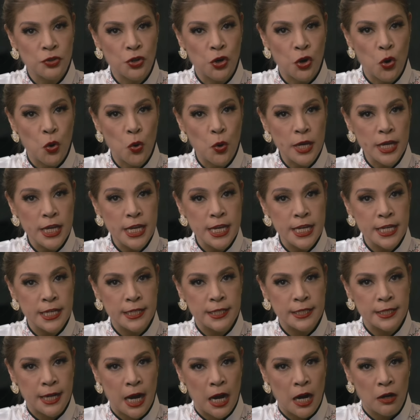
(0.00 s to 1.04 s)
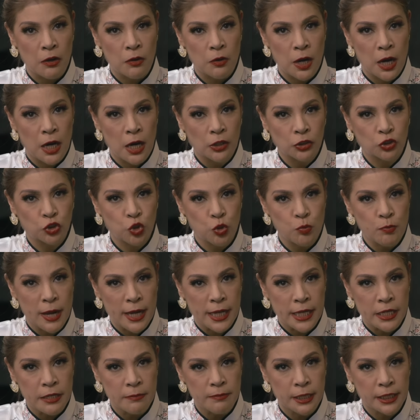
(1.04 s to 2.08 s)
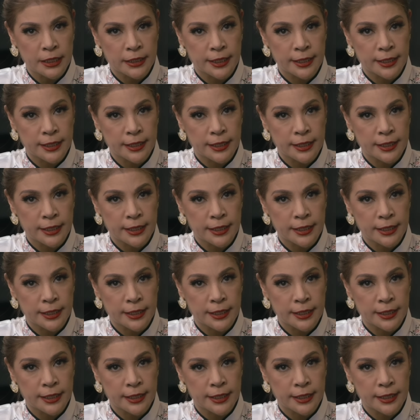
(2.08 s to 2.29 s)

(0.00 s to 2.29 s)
No, ikaw ang tumahimik,